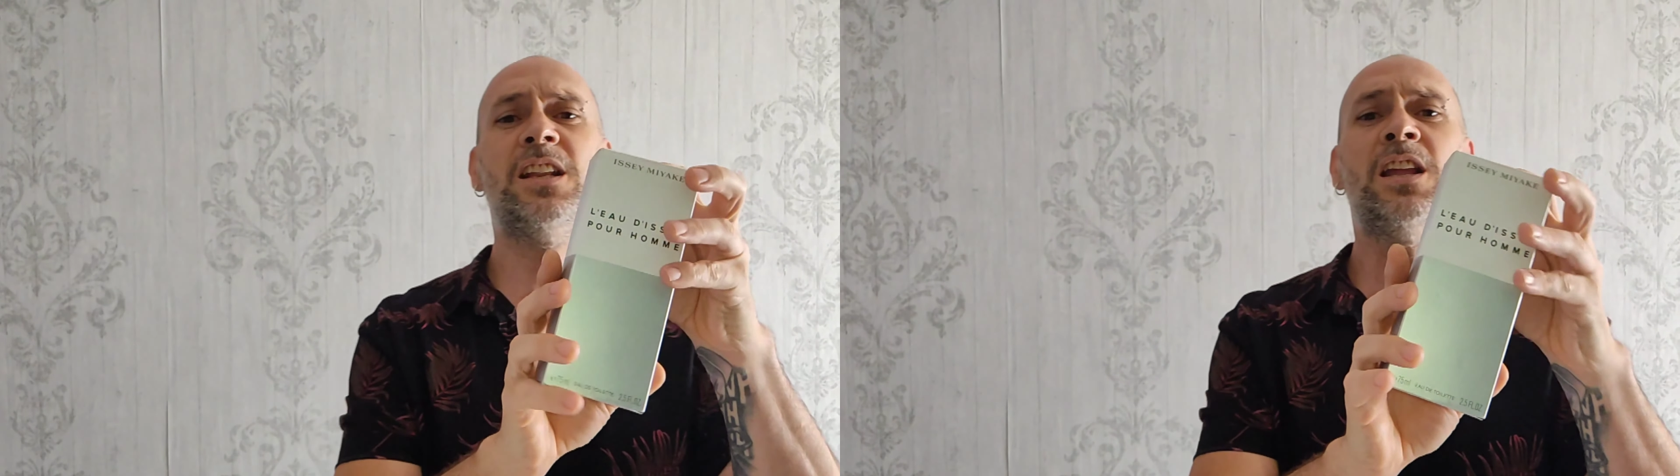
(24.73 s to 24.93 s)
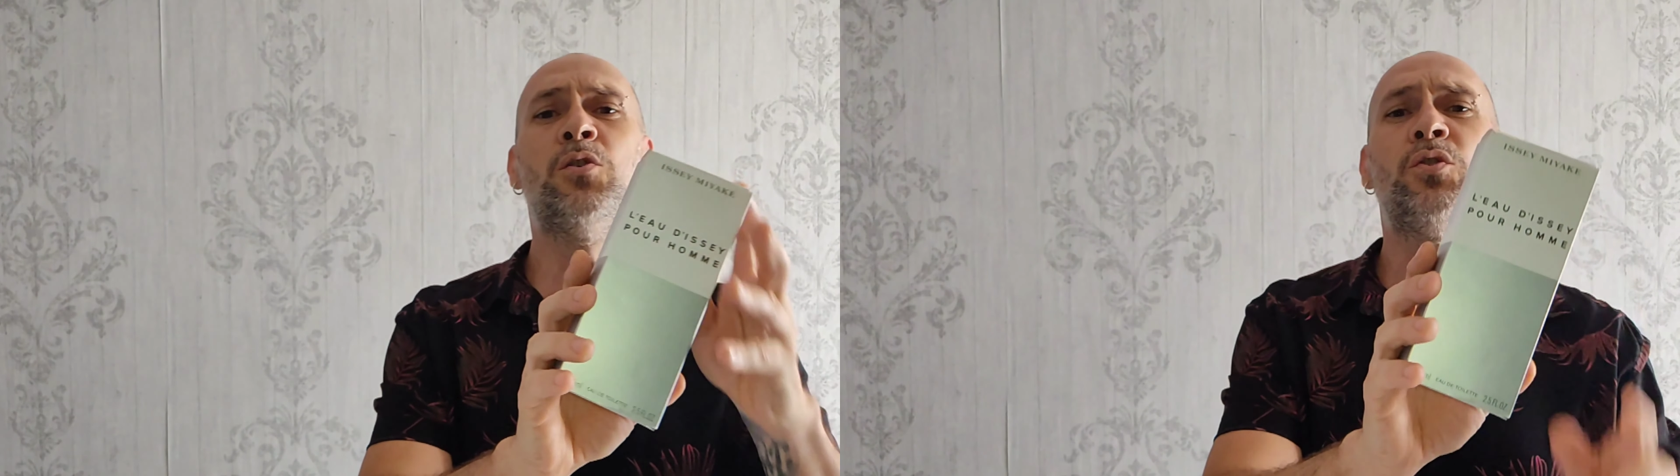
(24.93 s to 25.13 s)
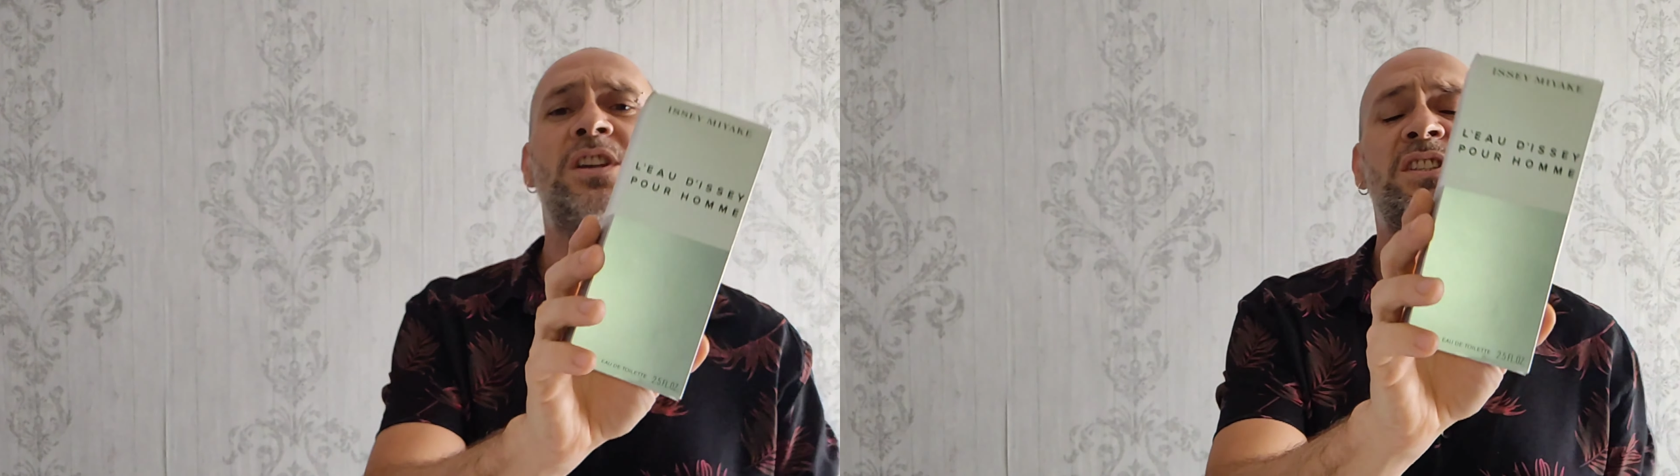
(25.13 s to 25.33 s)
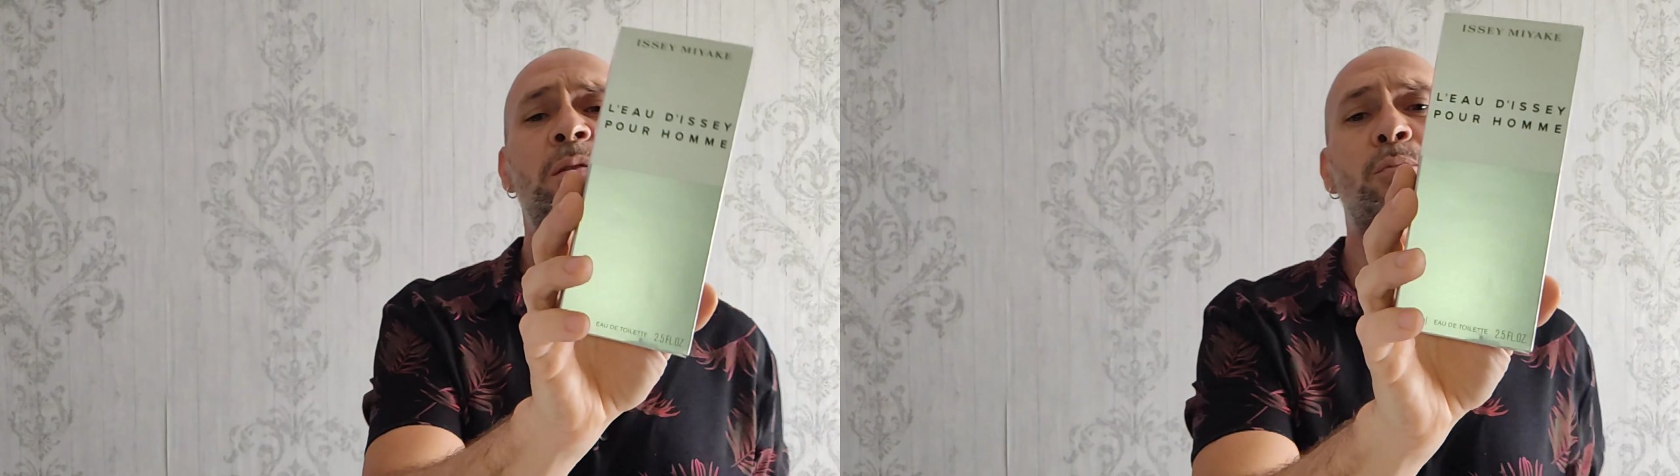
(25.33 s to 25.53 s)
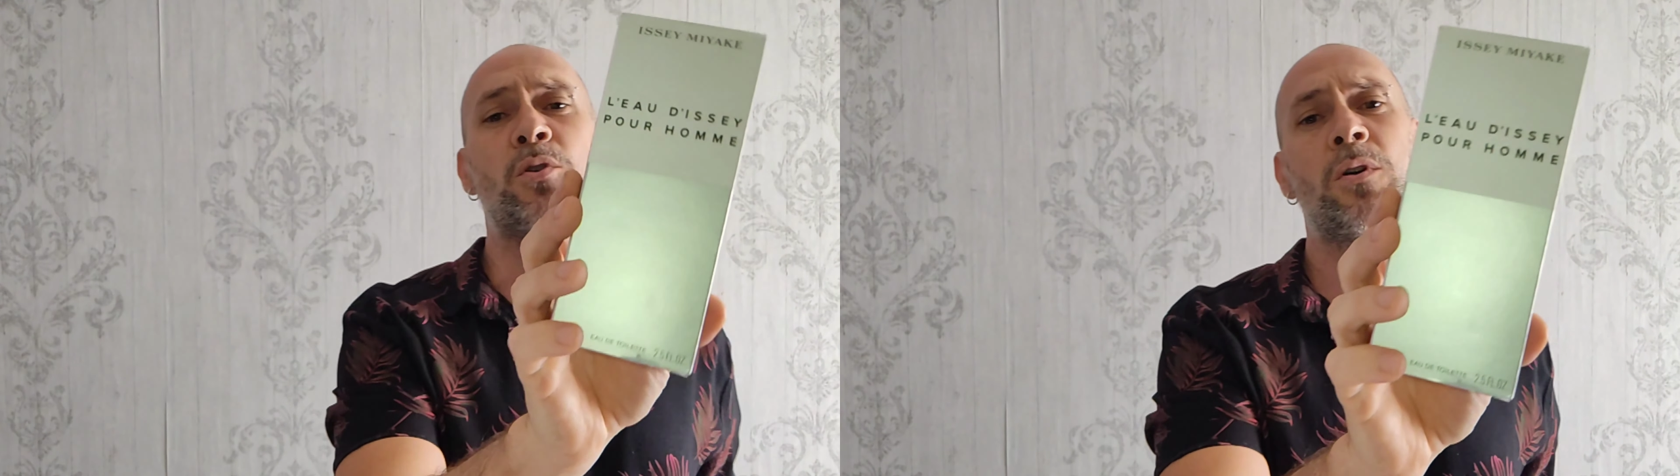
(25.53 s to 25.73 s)
Leo de
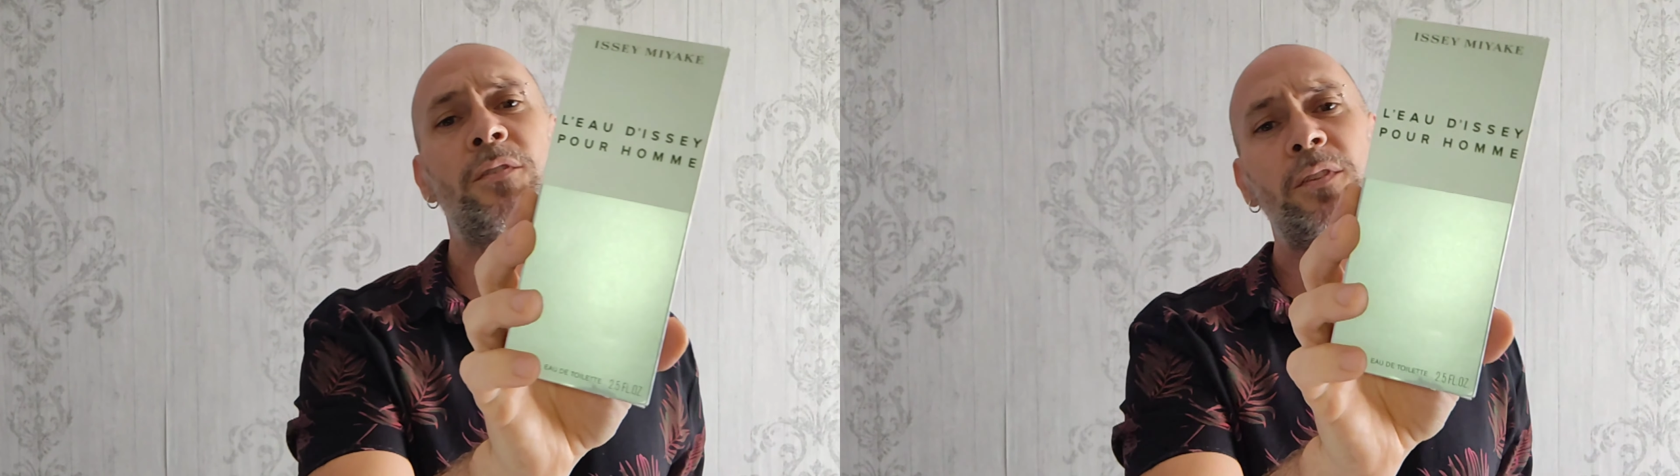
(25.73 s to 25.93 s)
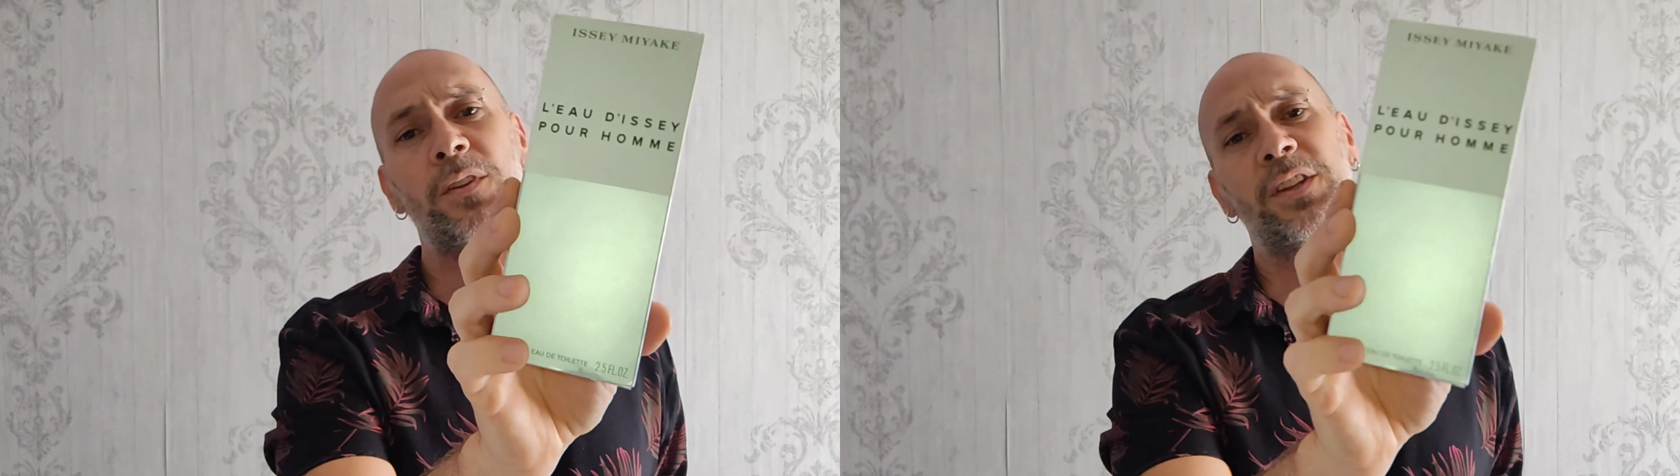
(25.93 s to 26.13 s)
Shape One,